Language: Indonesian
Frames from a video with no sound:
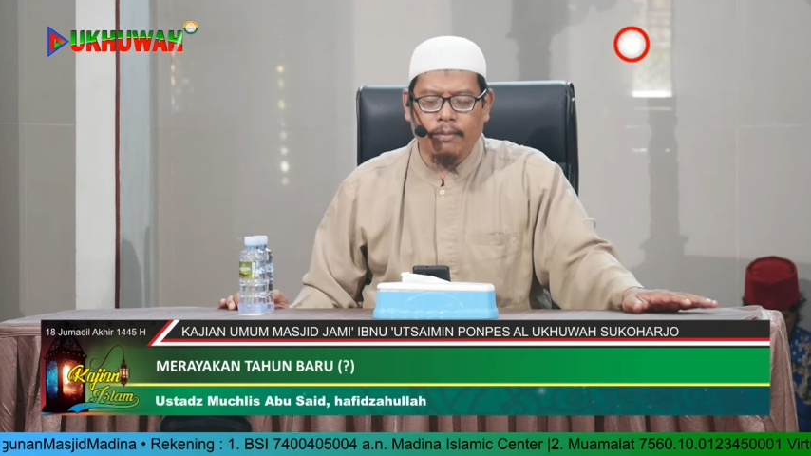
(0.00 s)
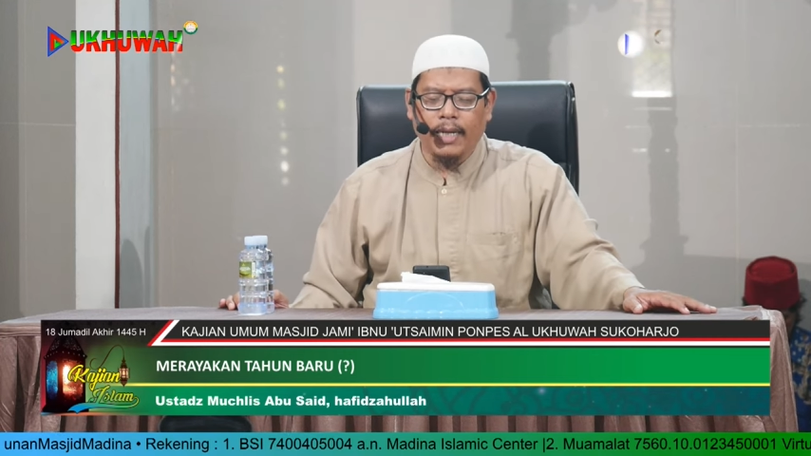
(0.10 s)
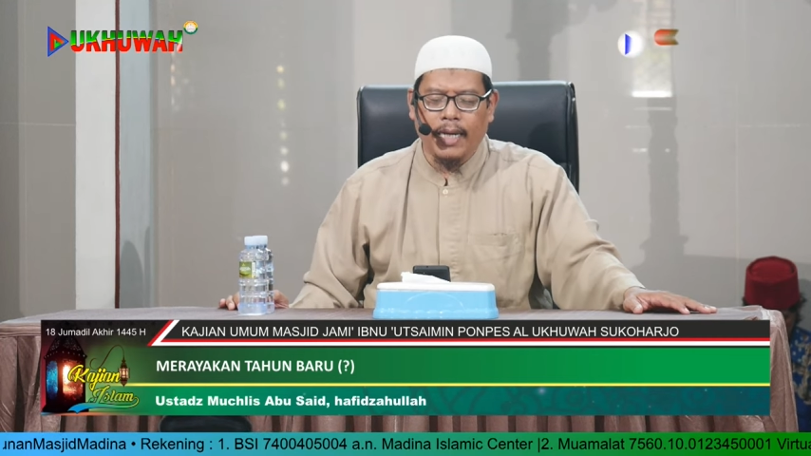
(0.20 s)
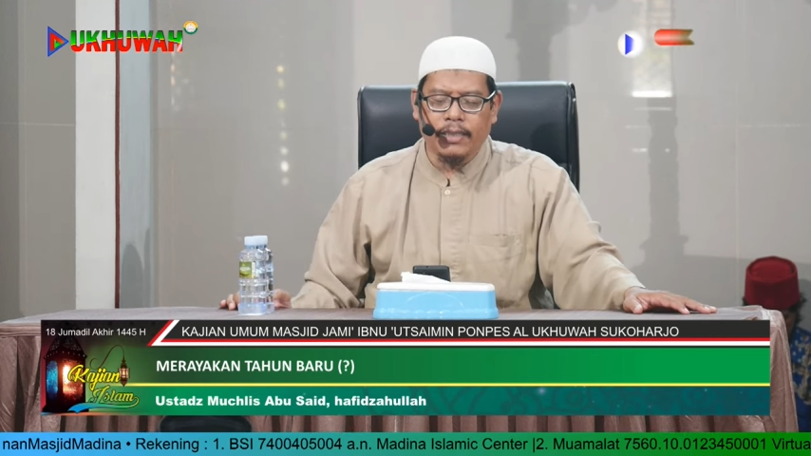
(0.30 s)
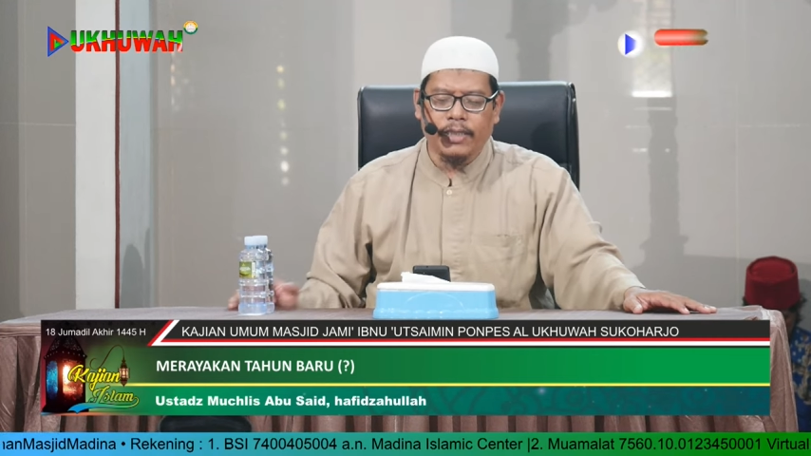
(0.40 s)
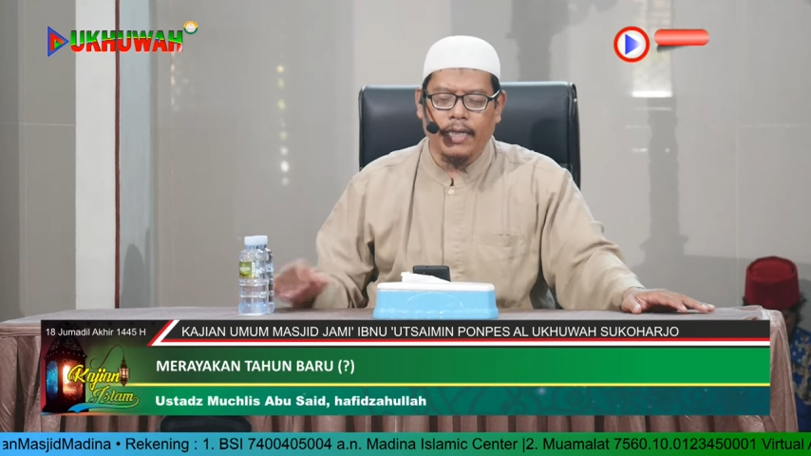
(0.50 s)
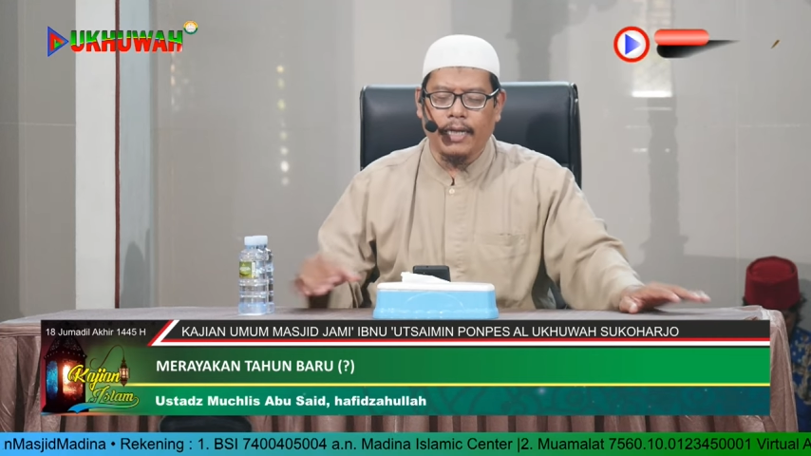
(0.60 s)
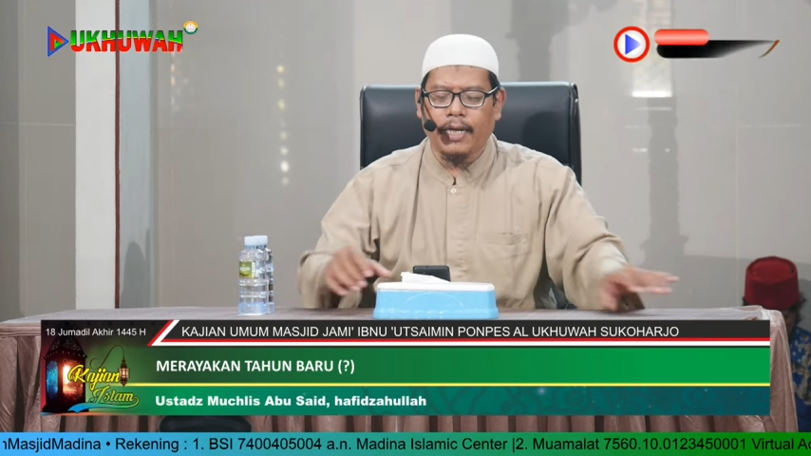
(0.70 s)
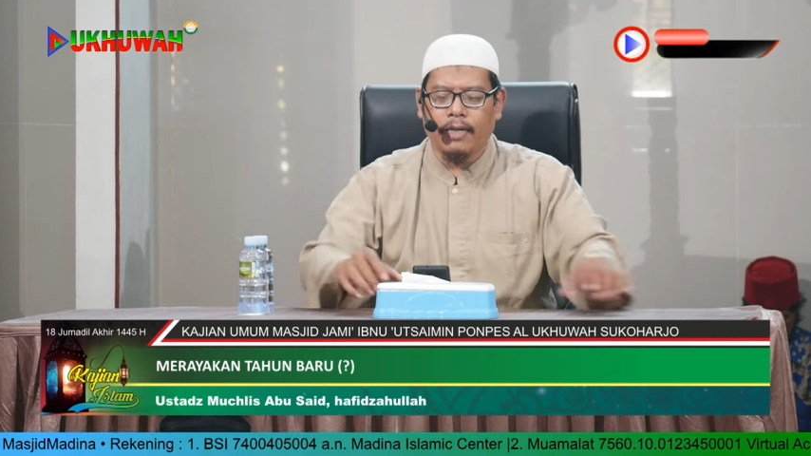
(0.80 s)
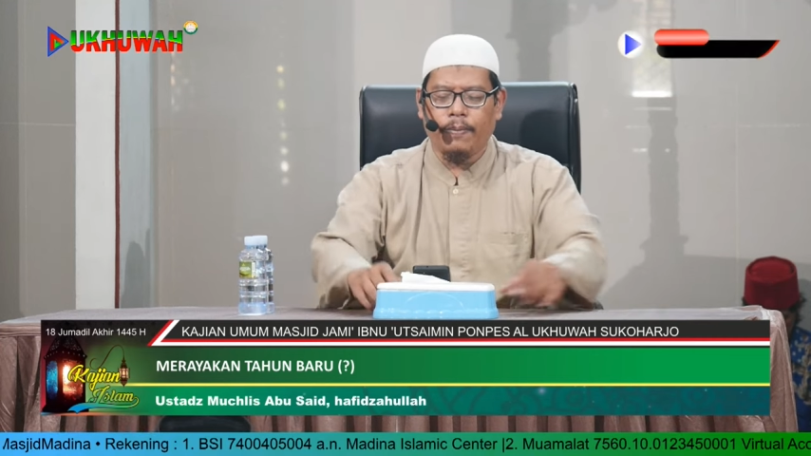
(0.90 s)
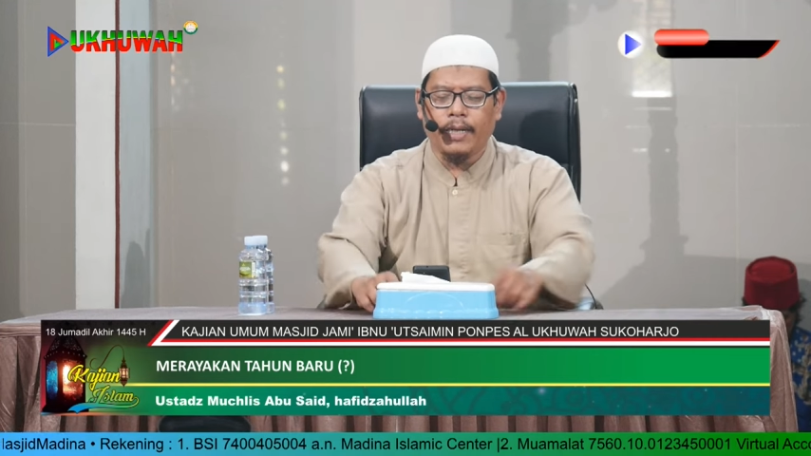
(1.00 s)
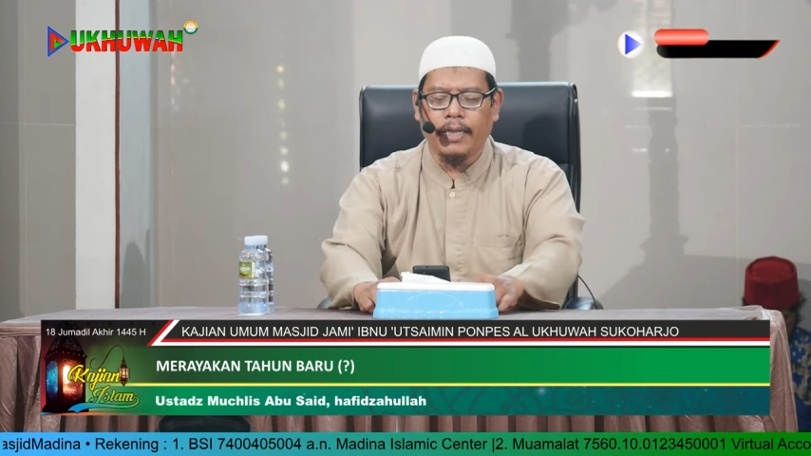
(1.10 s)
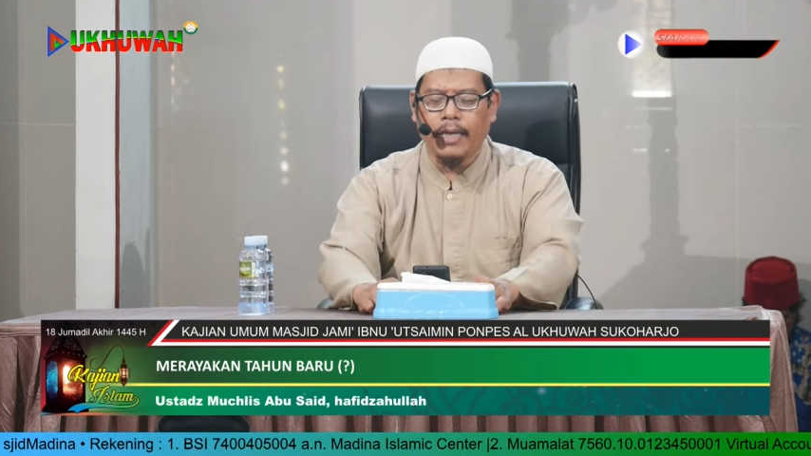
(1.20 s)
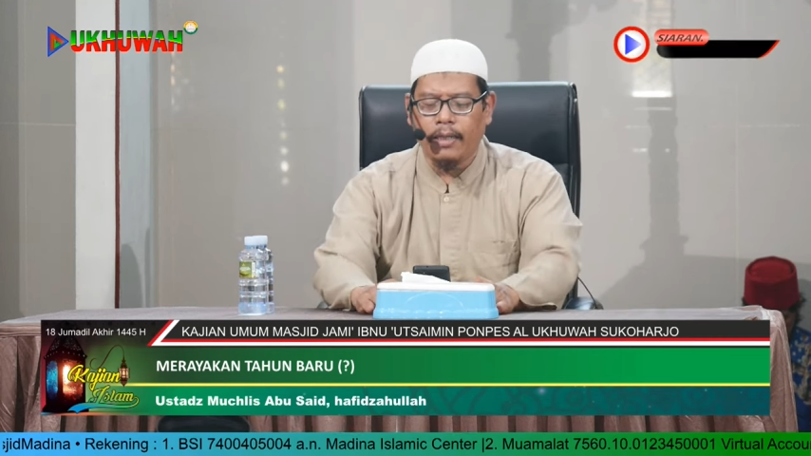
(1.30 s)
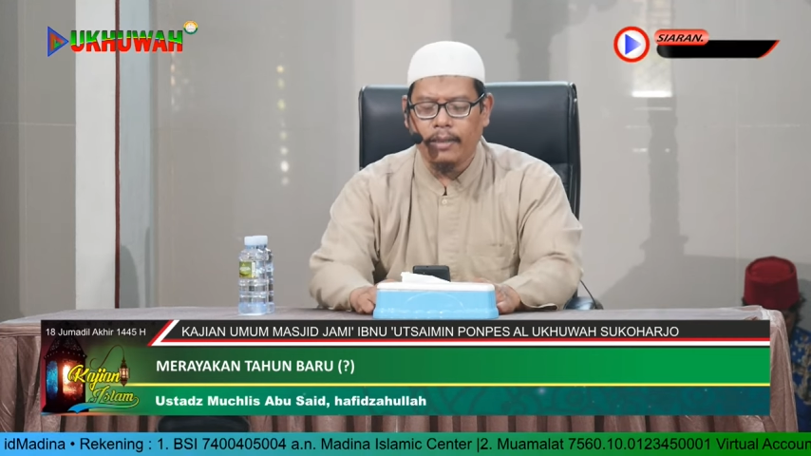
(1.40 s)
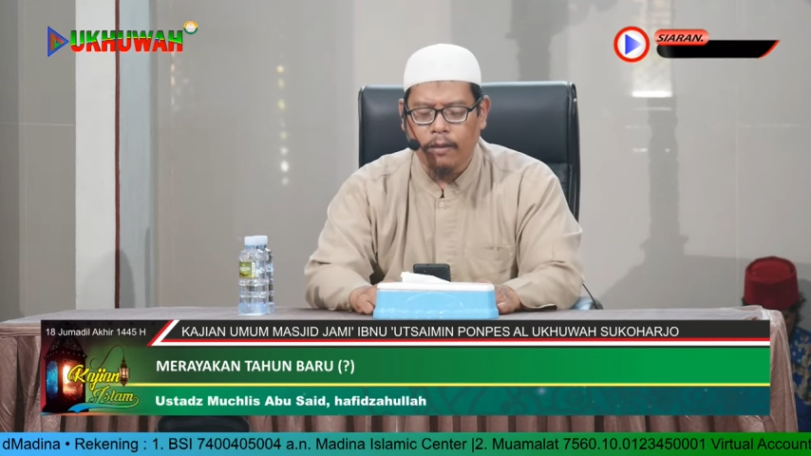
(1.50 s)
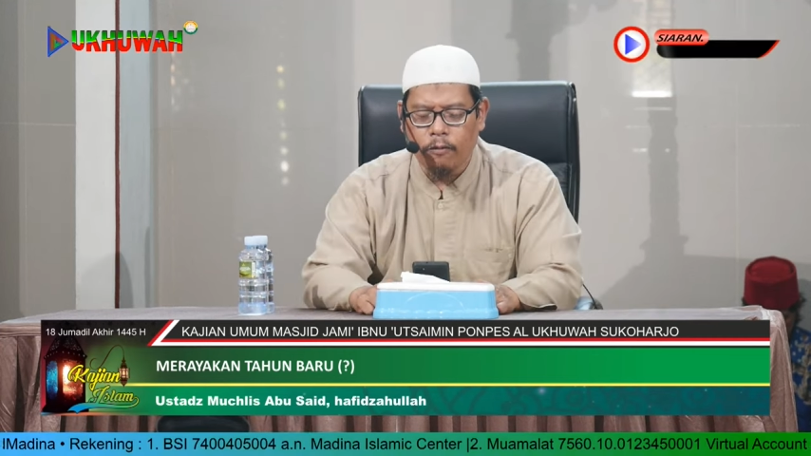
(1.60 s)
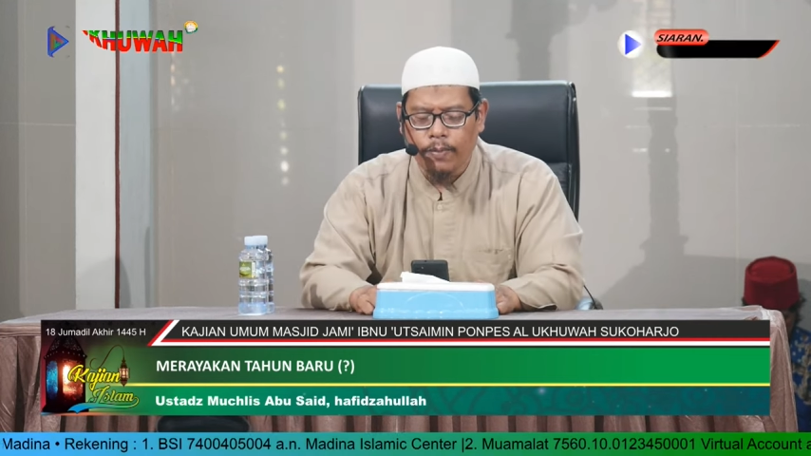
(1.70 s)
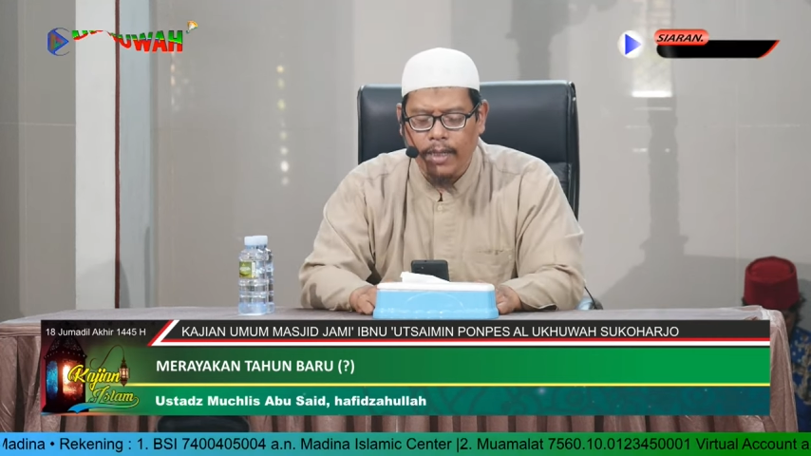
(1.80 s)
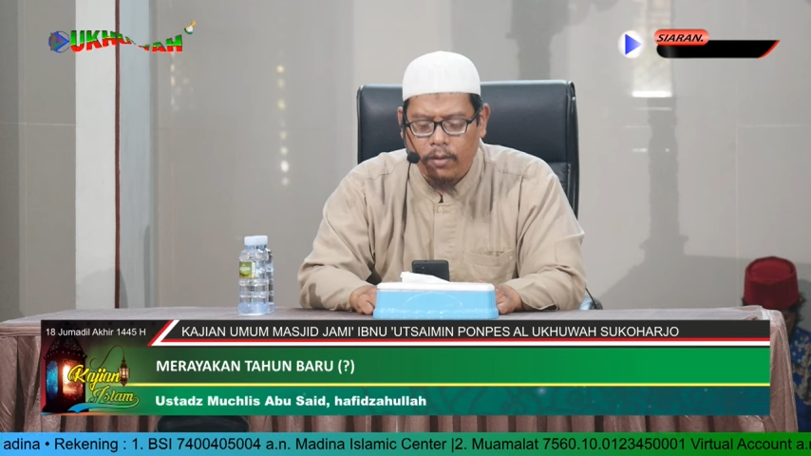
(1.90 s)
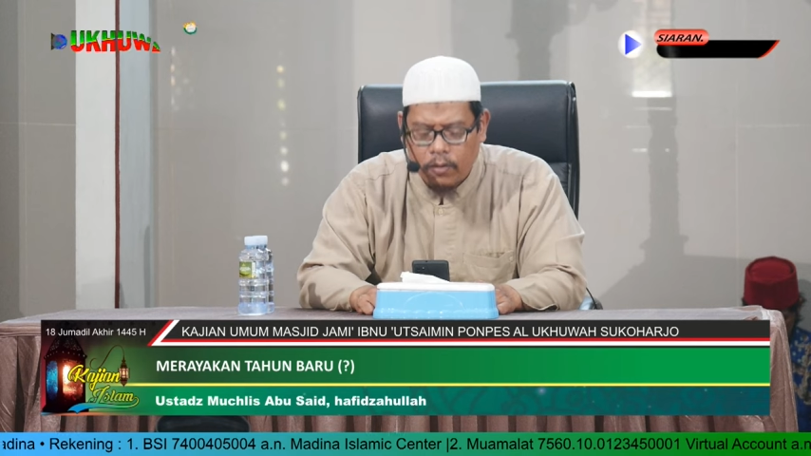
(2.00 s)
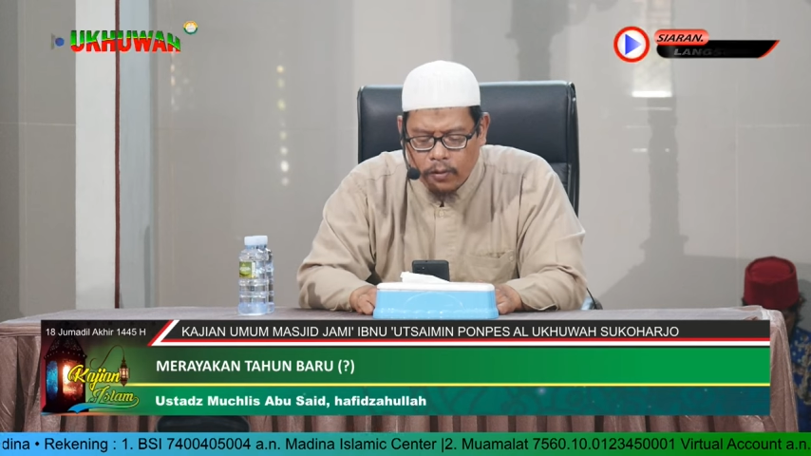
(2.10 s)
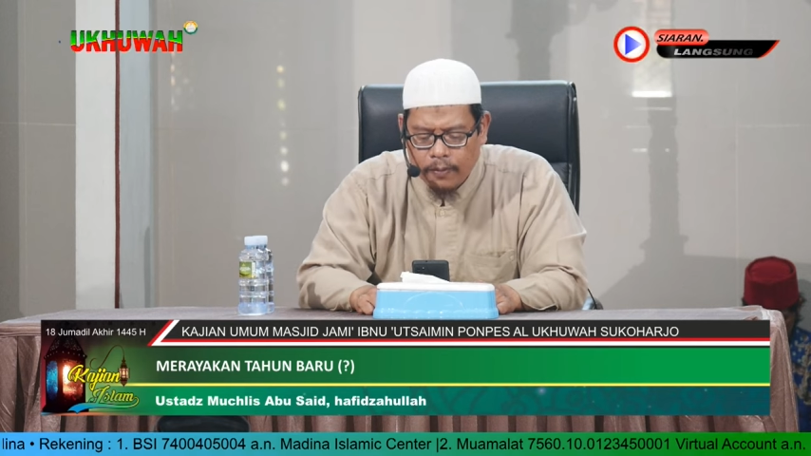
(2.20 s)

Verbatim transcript: melaksanakan perayaan tahun baru,